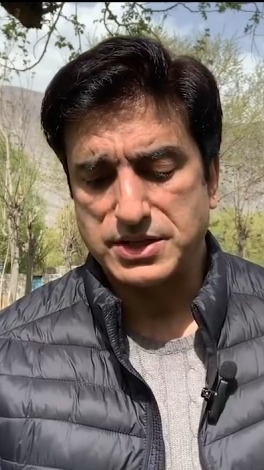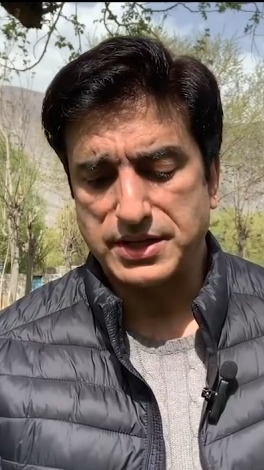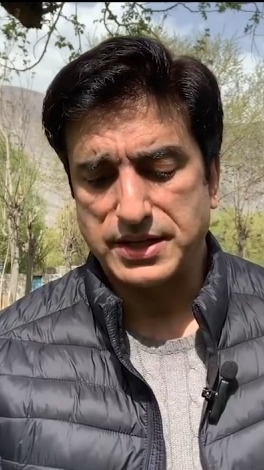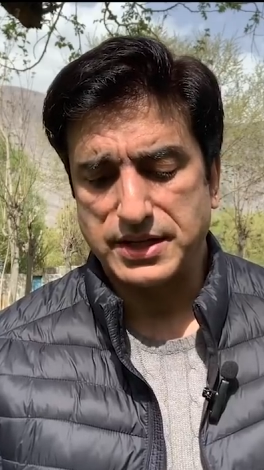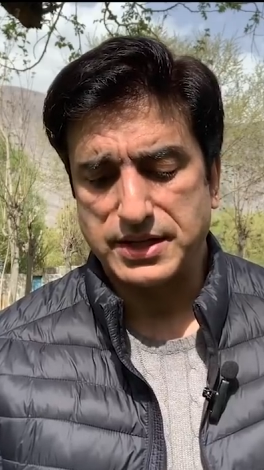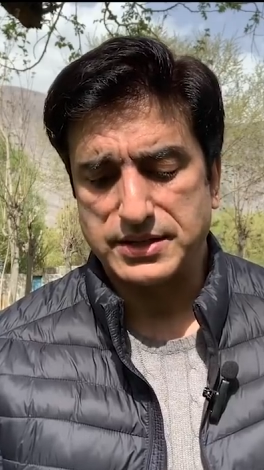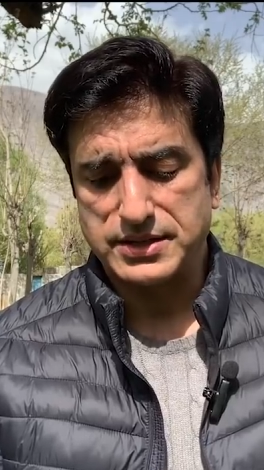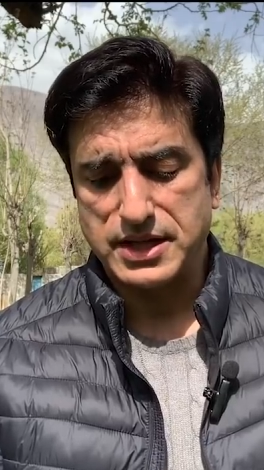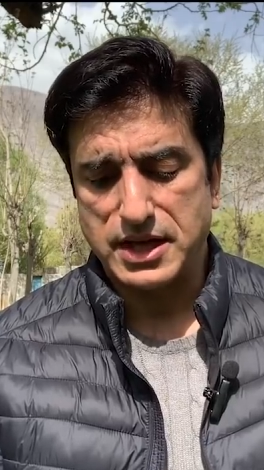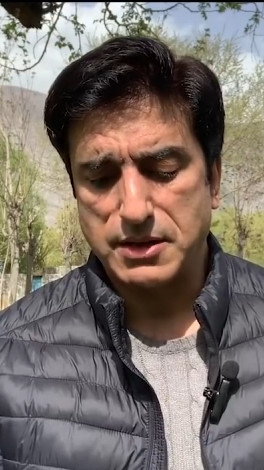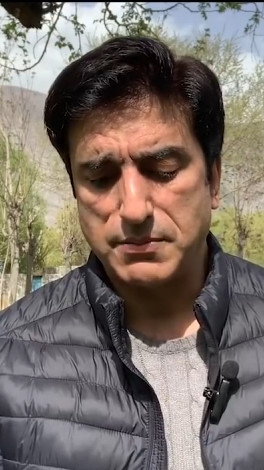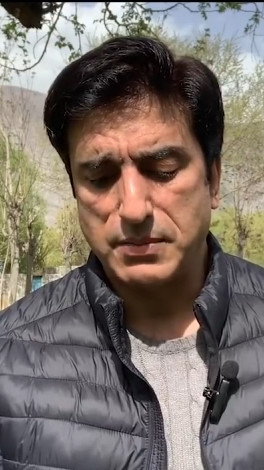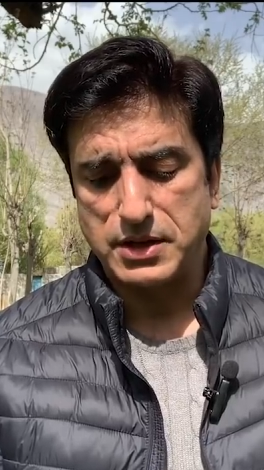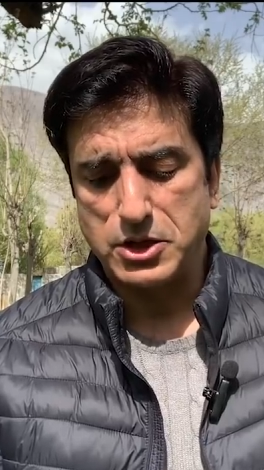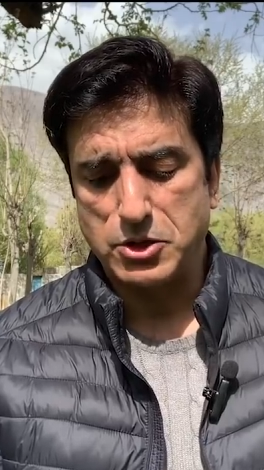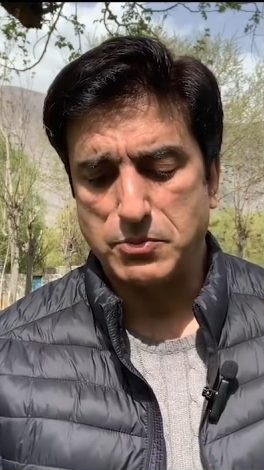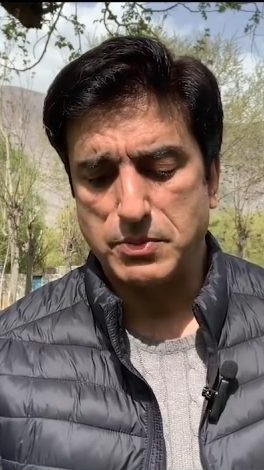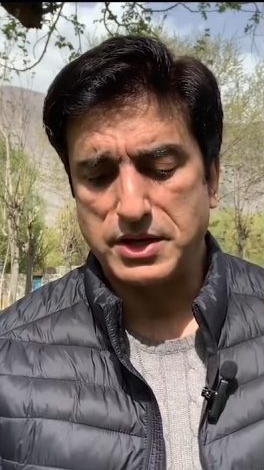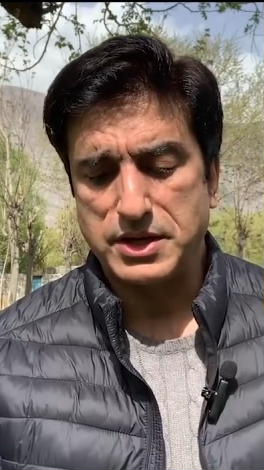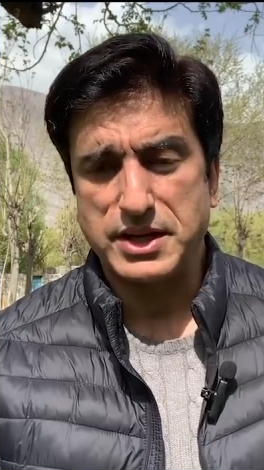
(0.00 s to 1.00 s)
सेटिंग टेरिबल
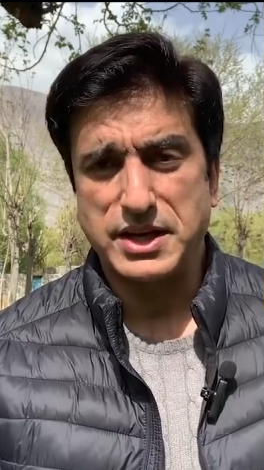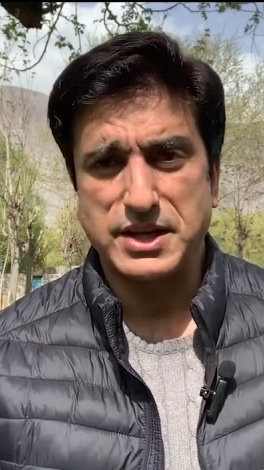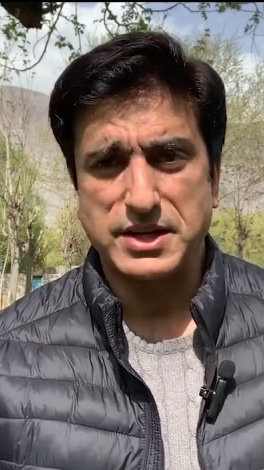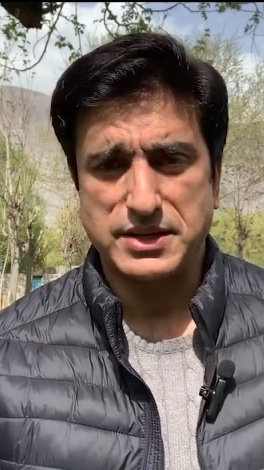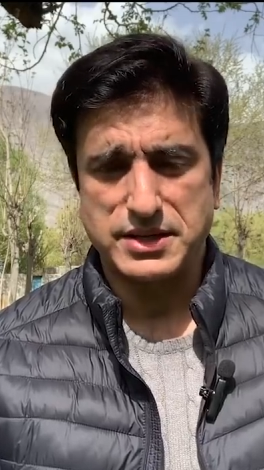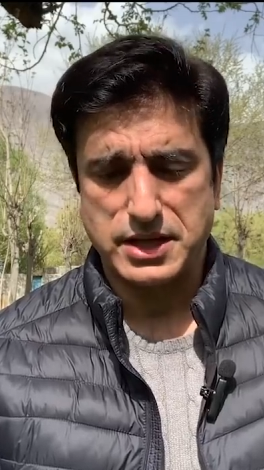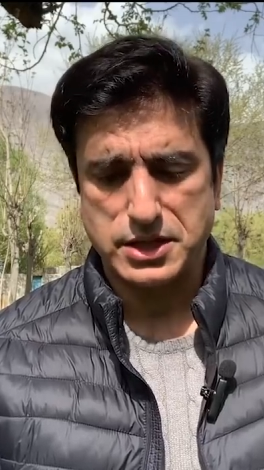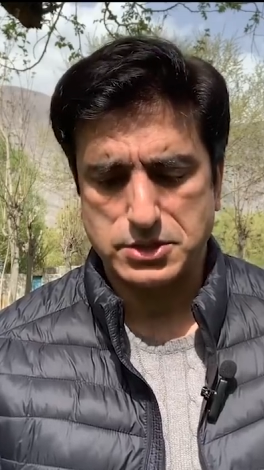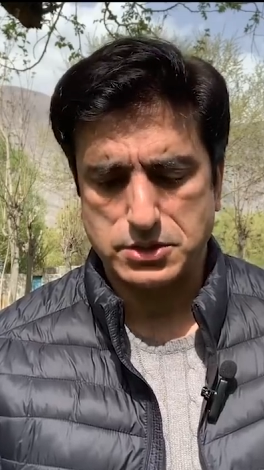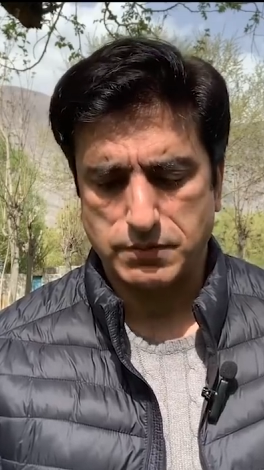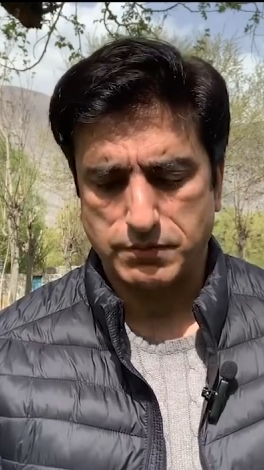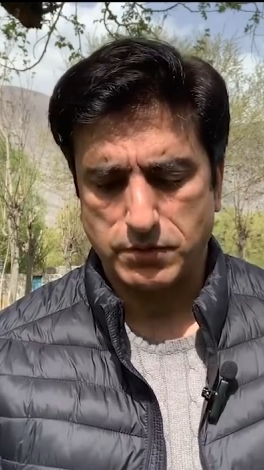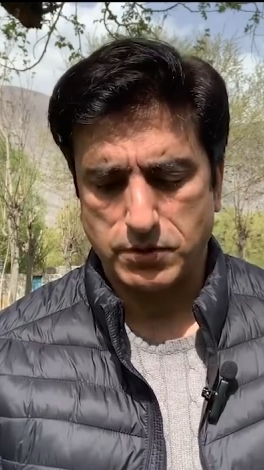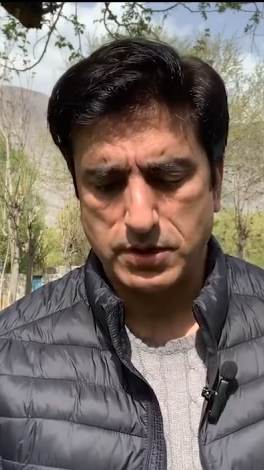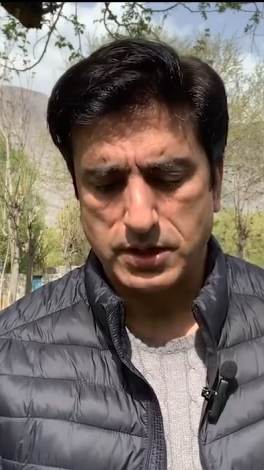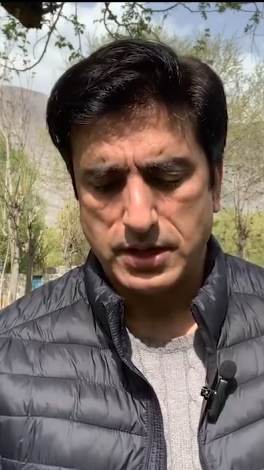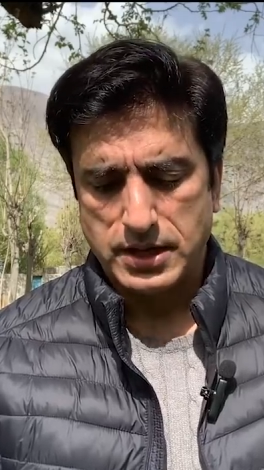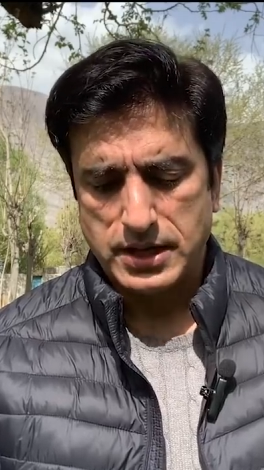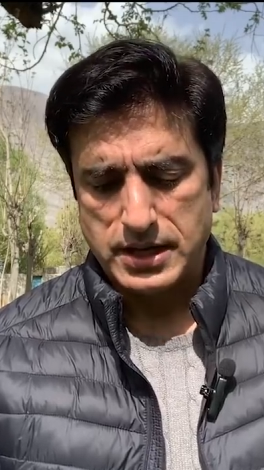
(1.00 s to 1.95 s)
ह्यूमेटेरियन कैस्टोफोर